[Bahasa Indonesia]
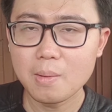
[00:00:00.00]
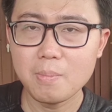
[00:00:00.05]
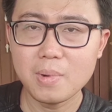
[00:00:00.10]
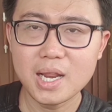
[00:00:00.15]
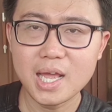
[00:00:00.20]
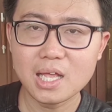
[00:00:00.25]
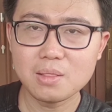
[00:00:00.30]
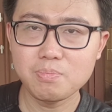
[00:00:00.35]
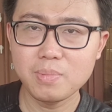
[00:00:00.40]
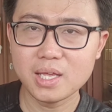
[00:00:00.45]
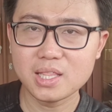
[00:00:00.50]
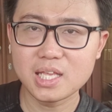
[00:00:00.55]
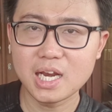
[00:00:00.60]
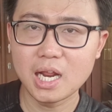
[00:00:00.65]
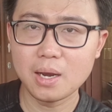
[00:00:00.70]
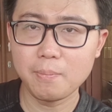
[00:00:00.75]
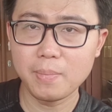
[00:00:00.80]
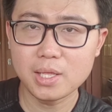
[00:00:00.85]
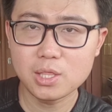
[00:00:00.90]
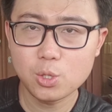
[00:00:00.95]
melihat
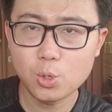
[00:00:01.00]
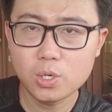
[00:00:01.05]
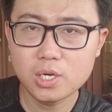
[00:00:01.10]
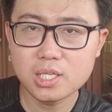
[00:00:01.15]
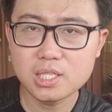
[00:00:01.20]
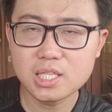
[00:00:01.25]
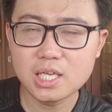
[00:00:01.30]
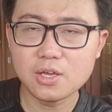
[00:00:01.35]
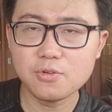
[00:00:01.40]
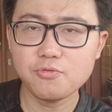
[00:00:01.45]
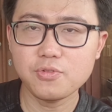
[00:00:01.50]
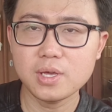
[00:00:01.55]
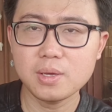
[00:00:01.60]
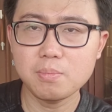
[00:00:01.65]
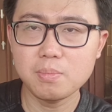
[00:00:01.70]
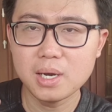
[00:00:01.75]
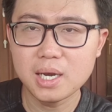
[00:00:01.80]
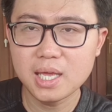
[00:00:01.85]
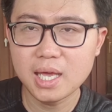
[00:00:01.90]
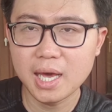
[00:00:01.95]
veteran Peto di TV,
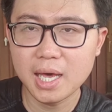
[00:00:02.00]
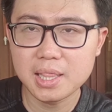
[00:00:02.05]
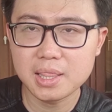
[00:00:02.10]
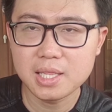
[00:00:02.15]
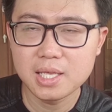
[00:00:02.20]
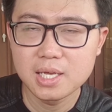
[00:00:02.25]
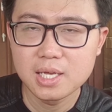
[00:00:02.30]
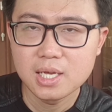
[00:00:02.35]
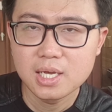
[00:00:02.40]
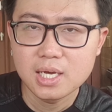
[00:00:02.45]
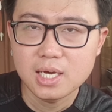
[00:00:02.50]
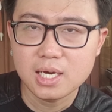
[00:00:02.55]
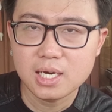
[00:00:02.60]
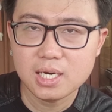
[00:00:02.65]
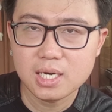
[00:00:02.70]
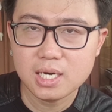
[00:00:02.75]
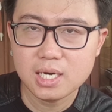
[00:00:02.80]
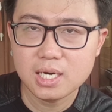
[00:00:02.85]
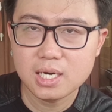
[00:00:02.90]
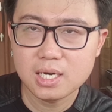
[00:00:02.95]
melihat
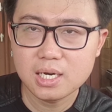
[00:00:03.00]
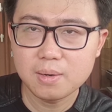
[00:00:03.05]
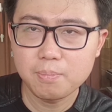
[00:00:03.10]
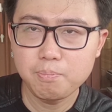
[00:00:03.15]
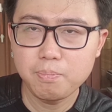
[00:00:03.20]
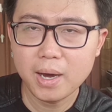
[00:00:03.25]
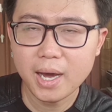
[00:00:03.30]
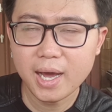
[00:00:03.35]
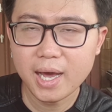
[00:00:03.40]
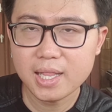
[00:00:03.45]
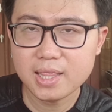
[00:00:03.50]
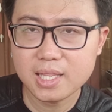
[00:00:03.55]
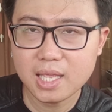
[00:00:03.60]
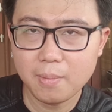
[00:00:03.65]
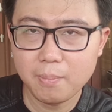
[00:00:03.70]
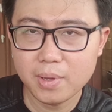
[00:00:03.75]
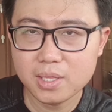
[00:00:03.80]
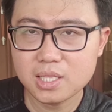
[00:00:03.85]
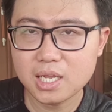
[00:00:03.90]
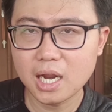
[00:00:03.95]
uh,
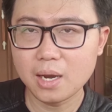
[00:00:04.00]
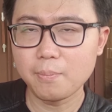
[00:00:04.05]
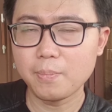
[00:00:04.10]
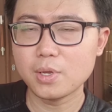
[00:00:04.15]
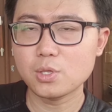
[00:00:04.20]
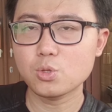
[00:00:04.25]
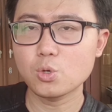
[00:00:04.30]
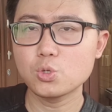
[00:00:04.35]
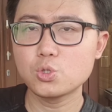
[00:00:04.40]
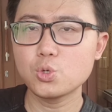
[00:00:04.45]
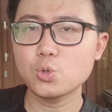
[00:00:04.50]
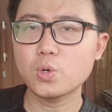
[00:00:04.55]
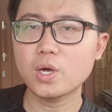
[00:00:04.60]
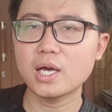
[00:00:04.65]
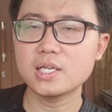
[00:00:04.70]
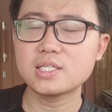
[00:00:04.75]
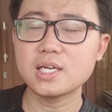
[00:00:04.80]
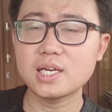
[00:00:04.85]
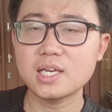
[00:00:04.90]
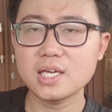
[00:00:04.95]
bakatnya veteran Peto
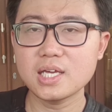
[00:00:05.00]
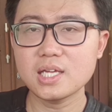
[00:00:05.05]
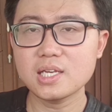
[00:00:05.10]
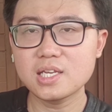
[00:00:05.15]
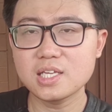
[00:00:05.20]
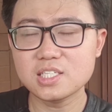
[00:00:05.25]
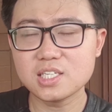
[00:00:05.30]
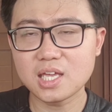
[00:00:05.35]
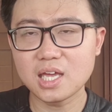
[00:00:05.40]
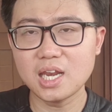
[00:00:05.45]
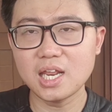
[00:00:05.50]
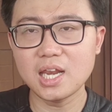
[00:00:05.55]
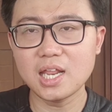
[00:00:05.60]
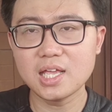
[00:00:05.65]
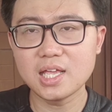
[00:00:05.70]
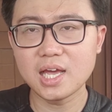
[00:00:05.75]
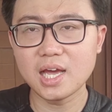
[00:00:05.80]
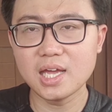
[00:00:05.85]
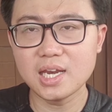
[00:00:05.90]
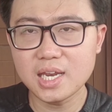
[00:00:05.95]
juga. Jadi di
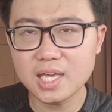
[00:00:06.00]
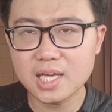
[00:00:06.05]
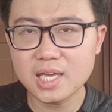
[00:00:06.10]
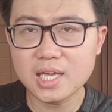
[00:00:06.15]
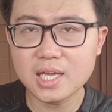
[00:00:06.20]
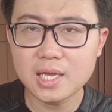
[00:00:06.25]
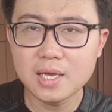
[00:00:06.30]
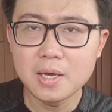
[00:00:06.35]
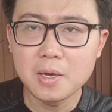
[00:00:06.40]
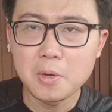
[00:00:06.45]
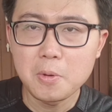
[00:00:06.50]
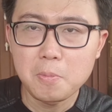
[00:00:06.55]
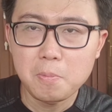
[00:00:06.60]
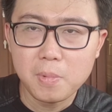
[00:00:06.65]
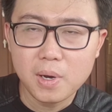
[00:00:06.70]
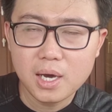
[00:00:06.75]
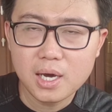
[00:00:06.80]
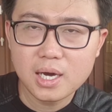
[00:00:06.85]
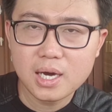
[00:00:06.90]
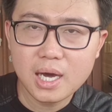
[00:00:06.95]
sekelilingnya ini
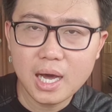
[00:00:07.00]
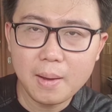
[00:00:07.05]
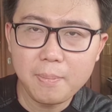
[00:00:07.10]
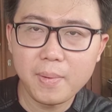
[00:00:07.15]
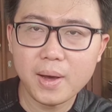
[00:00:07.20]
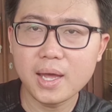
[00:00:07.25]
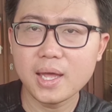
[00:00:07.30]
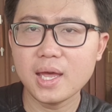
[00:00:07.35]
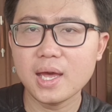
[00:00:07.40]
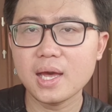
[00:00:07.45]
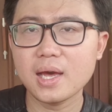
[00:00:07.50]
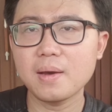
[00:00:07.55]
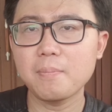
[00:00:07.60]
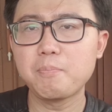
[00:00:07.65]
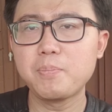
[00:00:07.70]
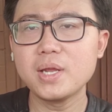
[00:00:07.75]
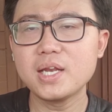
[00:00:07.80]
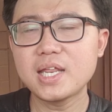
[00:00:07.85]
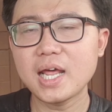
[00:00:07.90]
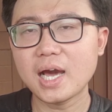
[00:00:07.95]
uh, apa ya
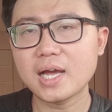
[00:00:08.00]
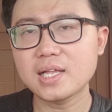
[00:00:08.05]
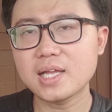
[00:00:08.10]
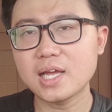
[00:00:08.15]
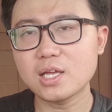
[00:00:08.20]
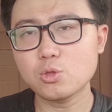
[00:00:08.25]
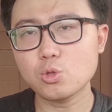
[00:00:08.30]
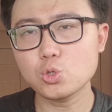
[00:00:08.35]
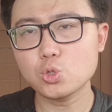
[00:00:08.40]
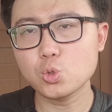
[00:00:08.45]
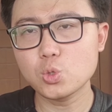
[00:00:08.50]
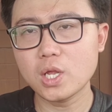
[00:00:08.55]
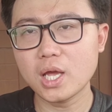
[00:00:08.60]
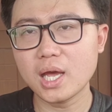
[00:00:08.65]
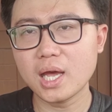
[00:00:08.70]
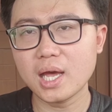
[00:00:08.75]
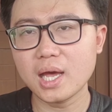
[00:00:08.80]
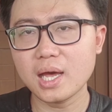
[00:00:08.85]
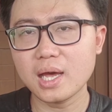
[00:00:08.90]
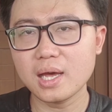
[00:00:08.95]
bidangnya itu
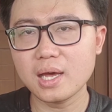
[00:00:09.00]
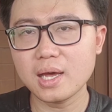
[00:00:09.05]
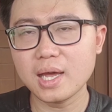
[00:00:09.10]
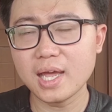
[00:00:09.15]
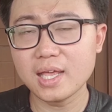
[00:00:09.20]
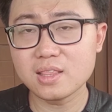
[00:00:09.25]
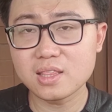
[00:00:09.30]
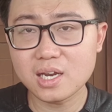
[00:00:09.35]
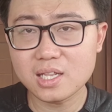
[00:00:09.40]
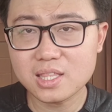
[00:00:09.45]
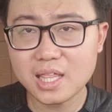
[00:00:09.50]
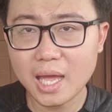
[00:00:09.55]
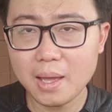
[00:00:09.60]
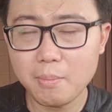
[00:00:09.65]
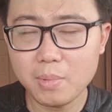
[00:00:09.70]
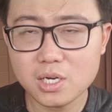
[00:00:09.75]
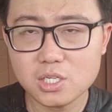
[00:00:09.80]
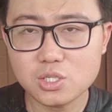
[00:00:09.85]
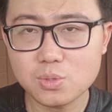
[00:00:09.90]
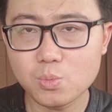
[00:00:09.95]
sudah
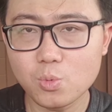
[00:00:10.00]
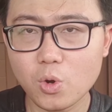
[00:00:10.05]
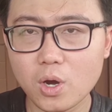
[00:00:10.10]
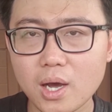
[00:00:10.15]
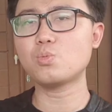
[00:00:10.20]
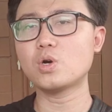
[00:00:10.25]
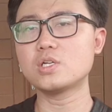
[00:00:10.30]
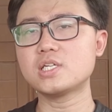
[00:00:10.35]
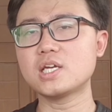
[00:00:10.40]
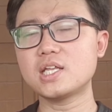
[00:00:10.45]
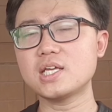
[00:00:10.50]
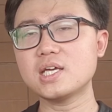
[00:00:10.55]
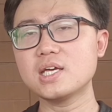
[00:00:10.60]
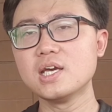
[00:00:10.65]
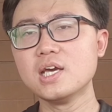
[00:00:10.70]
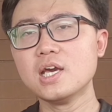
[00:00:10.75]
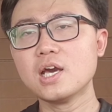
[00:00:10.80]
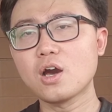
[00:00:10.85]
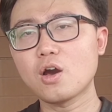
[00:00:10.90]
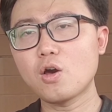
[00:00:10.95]
entertainment semua.
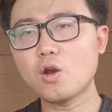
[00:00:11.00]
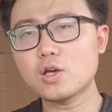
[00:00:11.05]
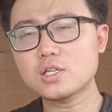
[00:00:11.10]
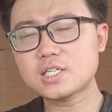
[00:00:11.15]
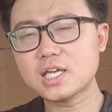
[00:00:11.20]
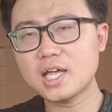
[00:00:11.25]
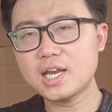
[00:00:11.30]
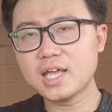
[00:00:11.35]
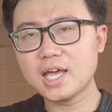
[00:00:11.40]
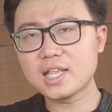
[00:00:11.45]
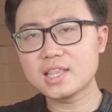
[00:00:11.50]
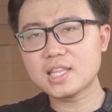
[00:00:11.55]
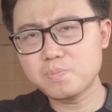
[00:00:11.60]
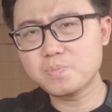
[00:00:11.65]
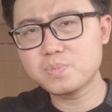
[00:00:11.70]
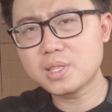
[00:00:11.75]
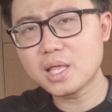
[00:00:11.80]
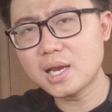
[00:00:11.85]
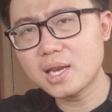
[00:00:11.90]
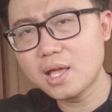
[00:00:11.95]
Jadi kalau saya
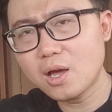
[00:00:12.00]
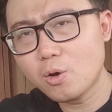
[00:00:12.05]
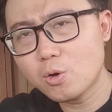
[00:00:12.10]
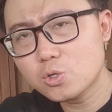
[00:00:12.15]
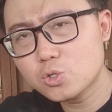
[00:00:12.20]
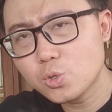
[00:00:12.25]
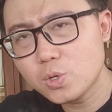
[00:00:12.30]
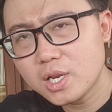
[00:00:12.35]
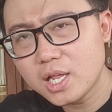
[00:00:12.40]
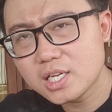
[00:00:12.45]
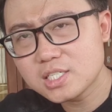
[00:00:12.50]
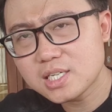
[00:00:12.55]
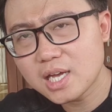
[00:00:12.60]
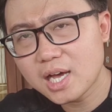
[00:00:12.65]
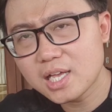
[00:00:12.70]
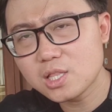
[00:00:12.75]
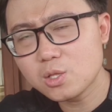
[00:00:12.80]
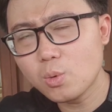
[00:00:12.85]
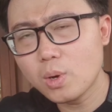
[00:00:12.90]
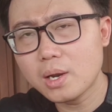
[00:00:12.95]
lihat Talia Unsu ini
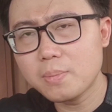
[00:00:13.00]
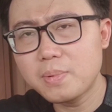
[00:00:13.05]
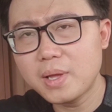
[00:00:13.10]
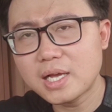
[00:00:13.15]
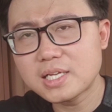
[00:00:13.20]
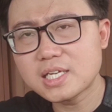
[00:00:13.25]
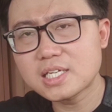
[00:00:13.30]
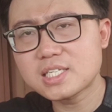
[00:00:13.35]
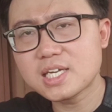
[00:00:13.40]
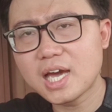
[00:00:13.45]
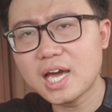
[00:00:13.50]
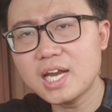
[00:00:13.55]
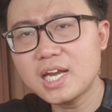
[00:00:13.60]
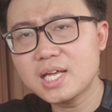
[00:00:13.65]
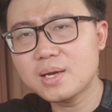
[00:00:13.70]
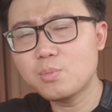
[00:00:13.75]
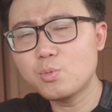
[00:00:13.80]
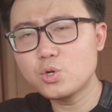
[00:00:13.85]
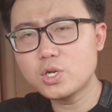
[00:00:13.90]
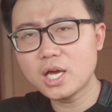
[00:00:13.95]
sangat luar biasa sekali
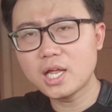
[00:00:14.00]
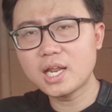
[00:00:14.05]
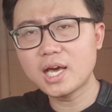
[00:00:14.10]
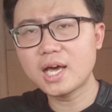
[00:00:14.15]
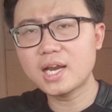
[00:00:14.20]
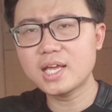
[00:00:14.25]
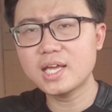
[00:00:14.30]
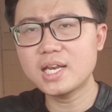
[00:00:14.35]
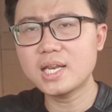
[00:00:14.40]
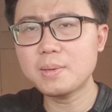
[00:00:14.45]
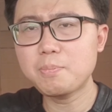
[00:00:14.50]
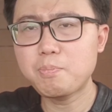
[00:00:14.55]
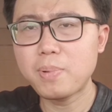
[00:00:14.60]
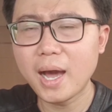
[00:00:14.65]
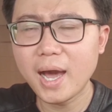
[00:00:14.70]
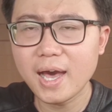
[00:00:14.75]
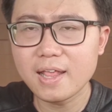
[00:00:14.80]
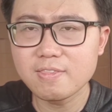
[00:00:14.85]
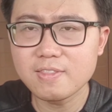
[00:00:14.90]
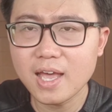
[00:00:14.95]
di kemudian hari ini
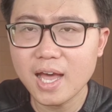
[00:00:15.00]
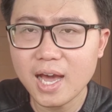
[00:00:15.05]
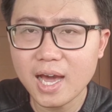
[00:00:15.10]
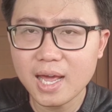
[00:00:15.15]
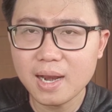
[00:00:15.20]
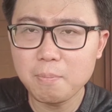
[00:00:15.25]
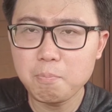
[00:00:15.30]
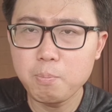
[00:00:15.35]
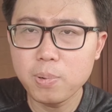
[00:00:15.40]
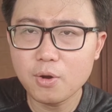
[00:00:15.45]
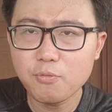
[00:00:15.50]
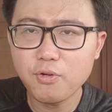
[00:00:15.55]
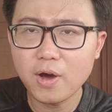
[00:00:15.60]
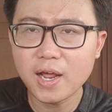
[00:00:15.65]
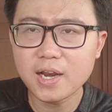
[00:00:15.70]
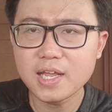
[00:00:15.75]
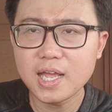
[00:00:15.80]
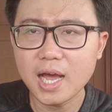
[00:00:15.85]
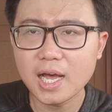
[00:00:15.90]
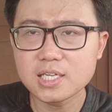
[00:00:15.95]
bakatnya akan
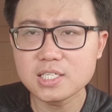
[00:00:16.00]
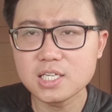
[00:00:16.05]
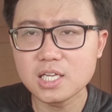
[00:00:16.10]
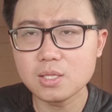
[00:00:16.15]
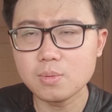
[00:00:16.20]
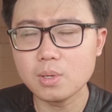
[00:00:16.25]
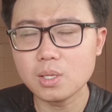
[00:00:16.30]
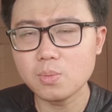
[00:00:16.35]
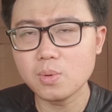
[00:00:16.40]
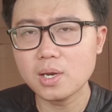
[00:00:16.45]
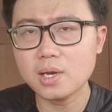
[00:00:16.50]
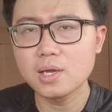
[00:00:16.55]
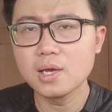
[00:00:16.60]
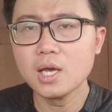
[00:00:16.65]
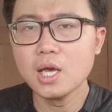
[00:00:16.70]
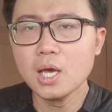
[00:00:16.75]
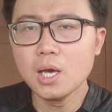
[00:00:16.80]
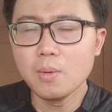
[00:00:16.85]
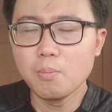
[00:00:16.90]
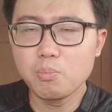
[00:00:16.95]
bervariasi teman-teman.
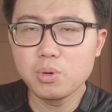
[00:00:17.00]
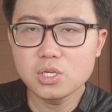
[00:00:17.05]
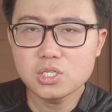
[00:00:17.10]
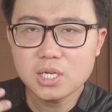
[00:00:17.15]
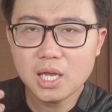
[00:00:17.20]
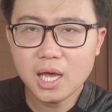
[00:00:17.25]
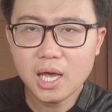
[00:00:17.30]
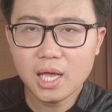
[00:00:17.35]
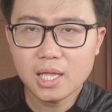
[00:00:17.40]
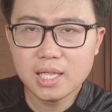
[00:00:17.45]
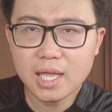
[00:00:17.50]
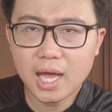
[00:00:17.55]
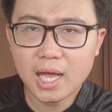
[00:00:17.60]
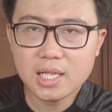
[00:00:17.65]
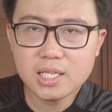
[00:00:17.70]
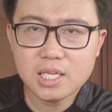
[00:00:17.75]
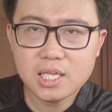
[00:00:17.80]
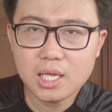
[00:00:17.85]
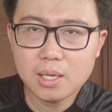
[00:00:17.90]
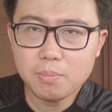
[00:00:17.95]
Bisa
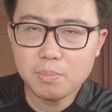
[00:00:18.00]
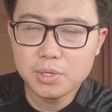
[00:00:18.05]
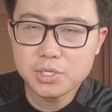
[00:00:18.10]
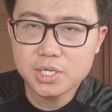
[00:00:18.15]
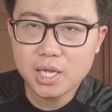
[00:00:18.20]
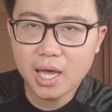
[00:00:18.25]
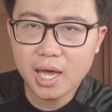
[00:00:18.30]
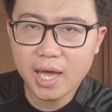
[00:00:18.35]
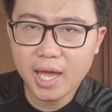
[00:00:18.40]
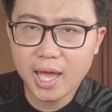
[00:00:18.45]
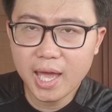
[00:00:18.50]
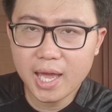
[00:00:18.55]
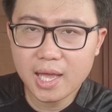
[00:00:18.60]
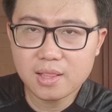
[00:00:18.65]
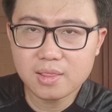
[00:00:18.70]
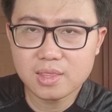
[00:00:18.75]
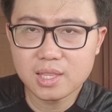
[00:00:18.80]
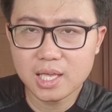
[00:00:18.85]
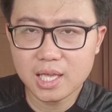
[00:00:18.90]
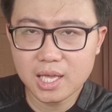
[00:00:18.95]
nyanyi, bisa
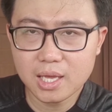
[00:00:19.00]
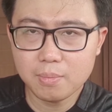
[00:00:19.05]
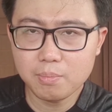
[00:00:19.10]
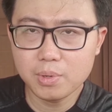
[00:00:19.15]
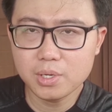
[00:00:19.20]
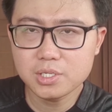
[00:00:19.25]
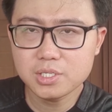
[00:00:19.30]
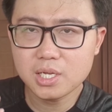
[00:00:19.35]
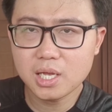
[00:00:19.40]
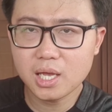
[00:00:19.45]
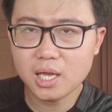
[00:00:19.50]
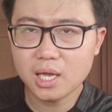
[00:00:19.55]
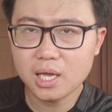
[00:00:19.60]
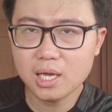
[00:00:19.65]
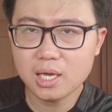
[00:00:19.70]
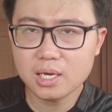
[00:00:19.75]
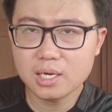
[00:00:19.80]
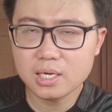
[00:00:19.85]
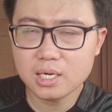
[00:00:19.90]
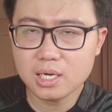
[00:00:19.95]
acting,
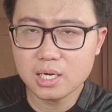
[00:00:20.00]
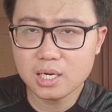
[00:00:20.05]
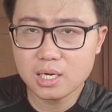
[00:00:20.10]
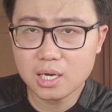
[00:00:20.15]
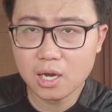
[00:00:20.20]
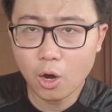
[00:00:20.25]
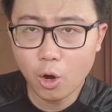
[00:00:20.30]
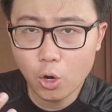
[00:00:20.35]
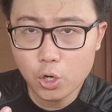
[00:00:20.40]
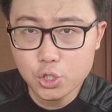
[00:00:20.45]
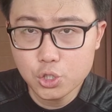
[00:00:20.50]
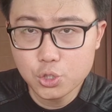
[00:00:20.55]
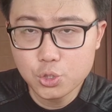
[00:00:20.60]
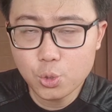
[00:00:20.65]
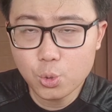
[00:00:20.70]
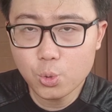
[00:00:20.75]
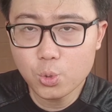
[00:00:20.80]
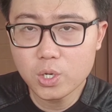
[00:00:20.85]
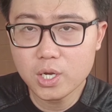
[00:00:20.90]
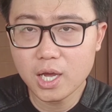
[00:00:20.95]
bisa uh, host
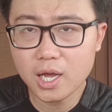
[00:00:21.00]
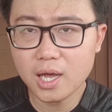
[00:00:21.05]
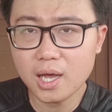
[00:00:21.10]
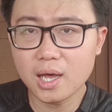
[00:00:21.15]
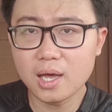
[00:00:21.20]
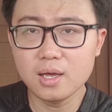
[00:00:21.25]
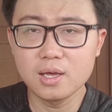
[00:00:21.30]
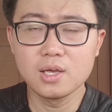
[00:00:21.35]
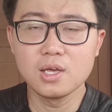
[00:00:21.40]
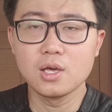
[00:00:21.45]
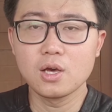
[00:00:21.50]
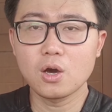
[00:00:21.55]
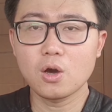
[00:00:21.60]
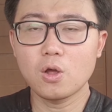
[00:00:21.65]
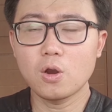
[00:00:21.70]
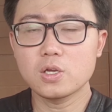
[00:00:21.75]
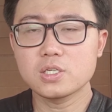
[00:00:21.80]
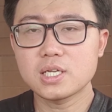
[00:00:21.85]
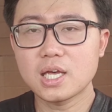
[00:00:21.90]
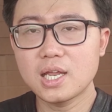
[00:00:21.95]
juga
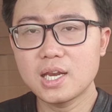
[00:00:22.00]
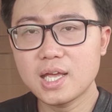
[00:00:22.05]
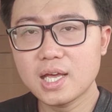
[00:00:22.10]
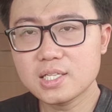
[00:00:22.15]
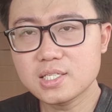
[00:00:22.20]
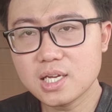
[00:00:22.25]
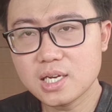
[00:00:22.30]
kalau saya lihat